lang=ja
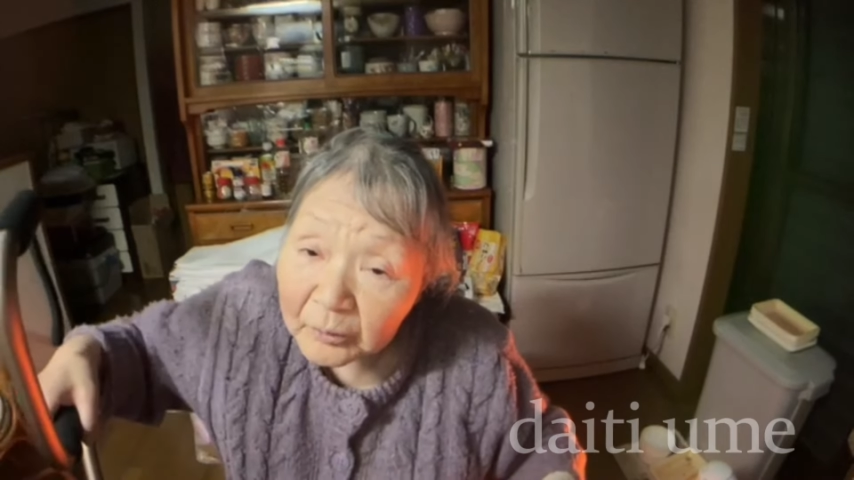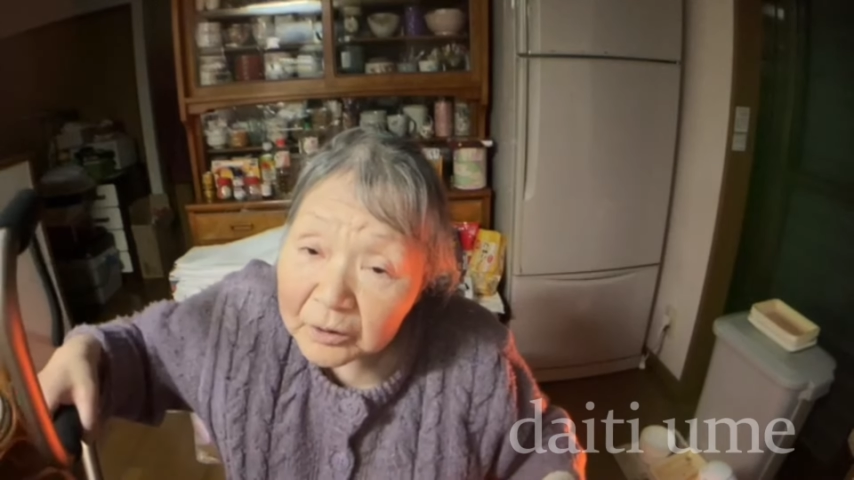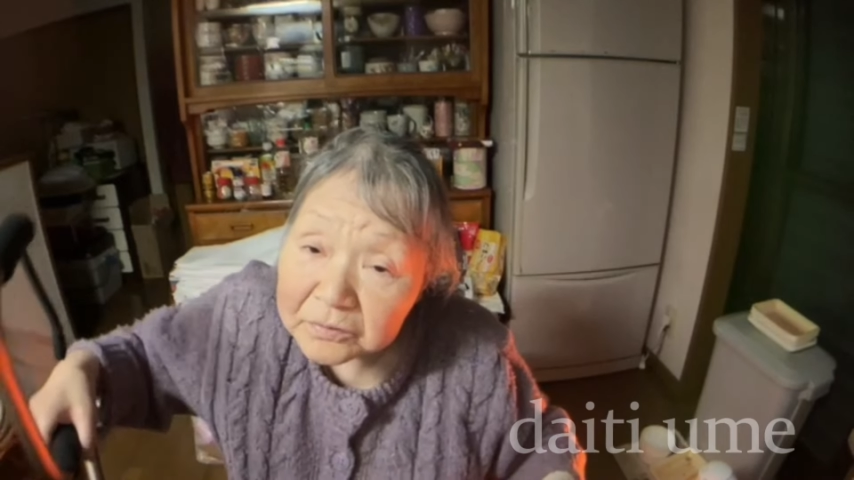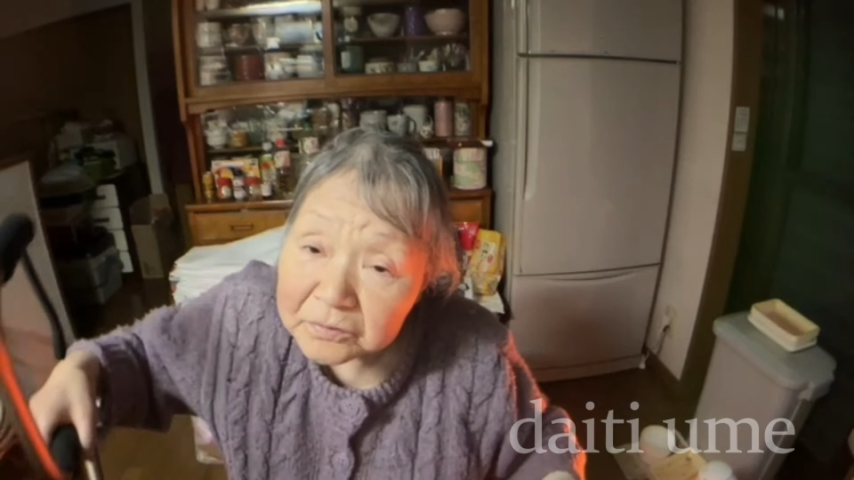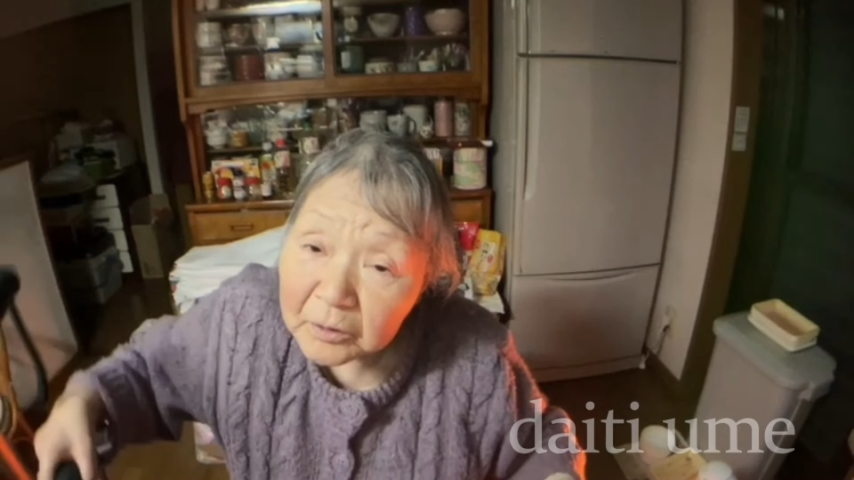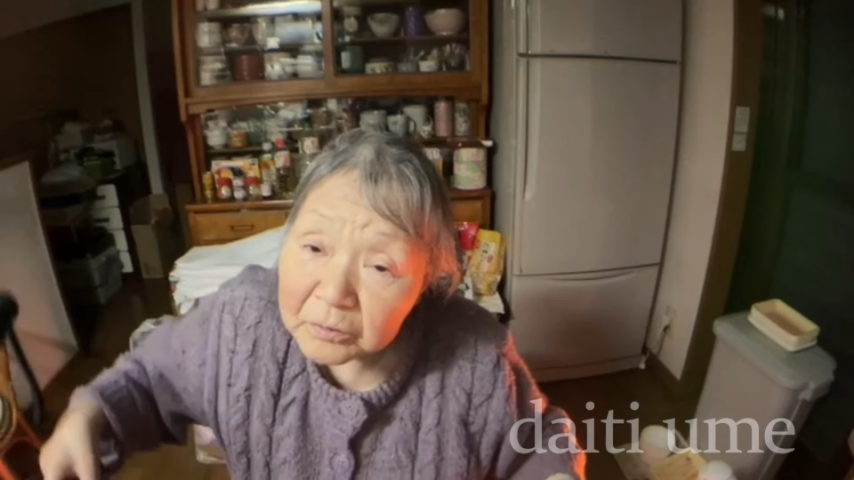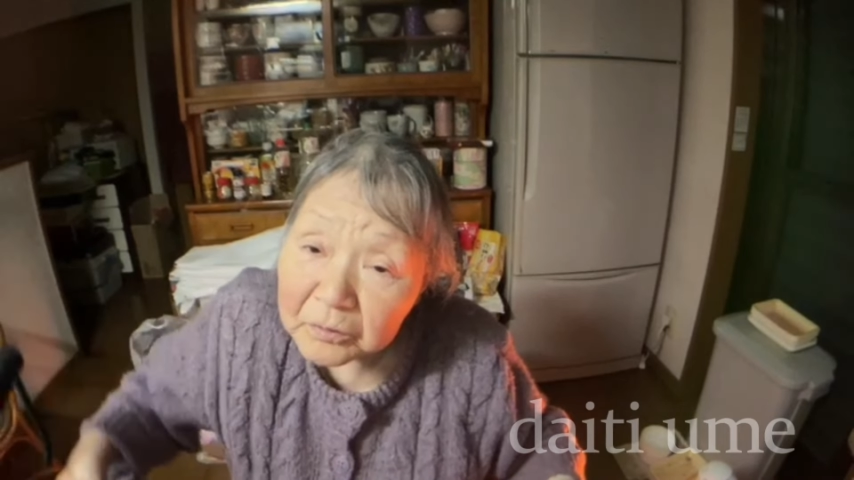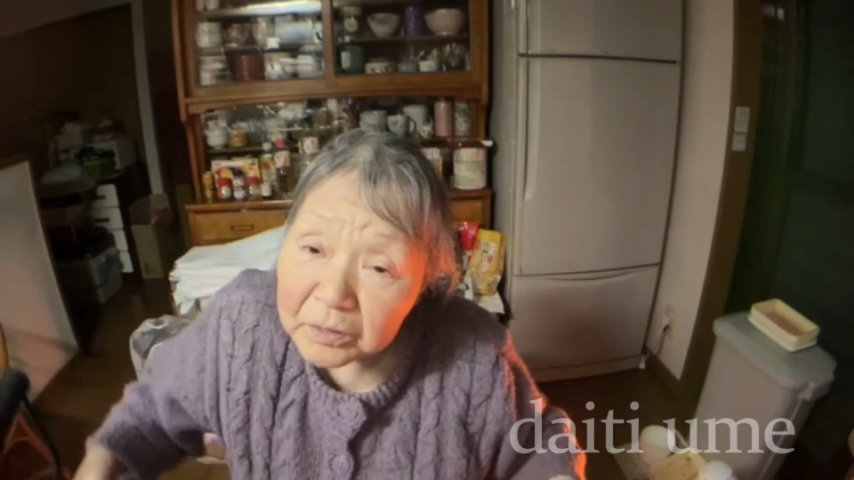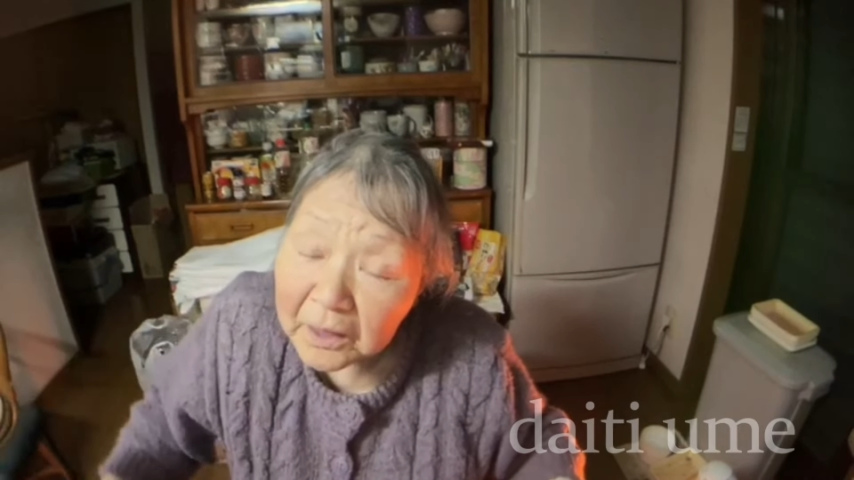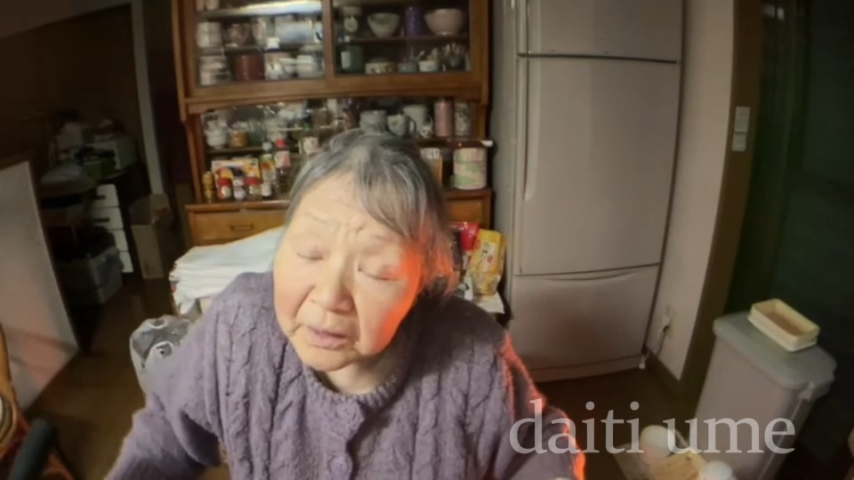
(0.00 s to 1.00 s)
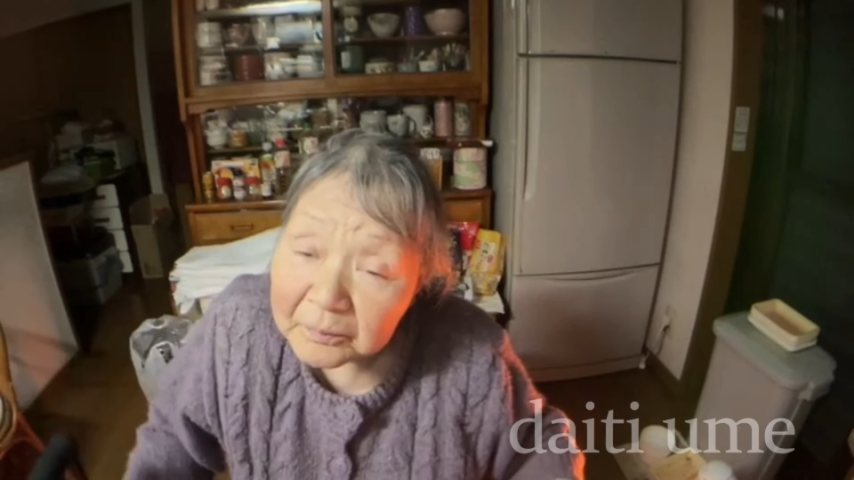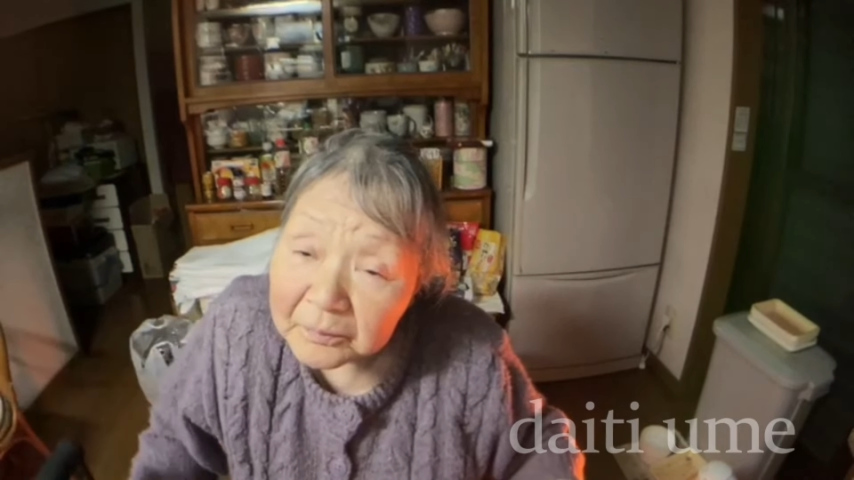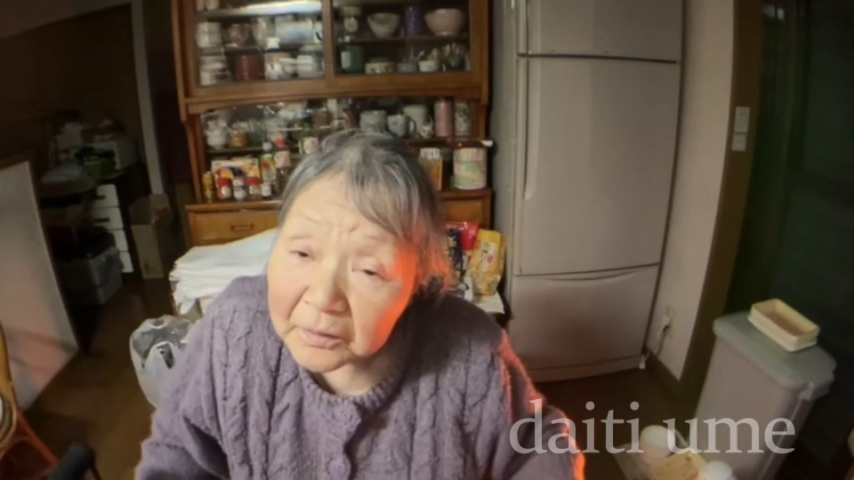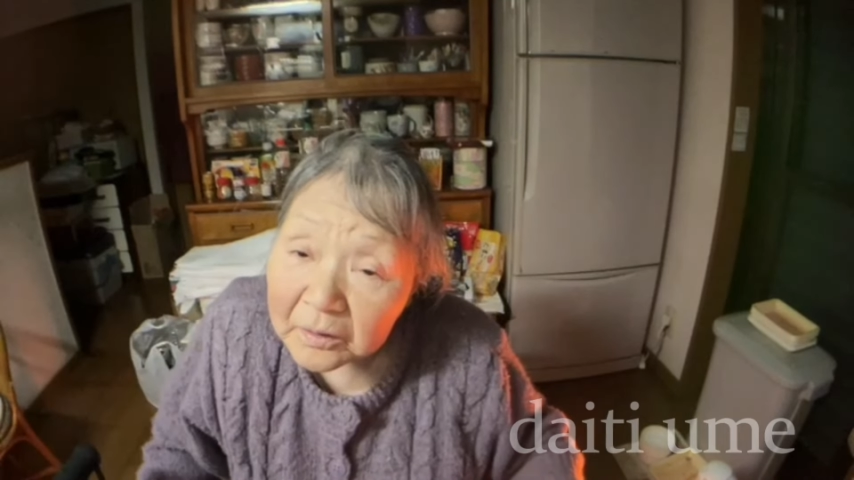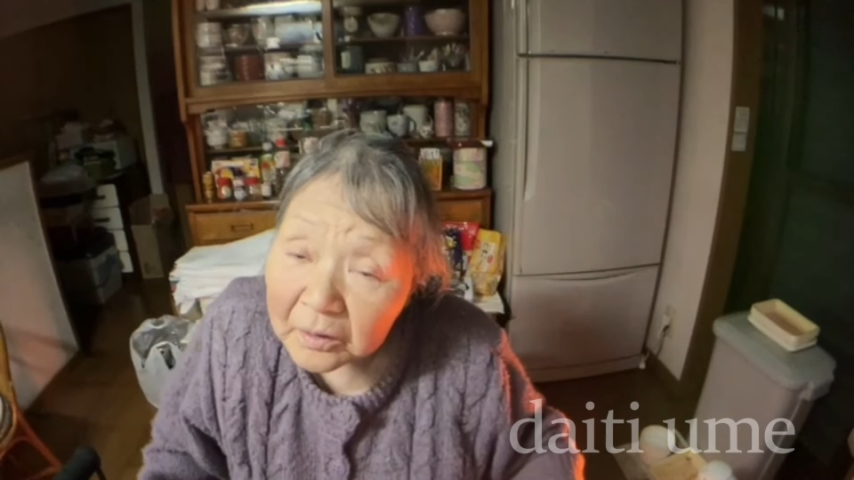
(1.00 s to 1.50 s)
これ使うとね、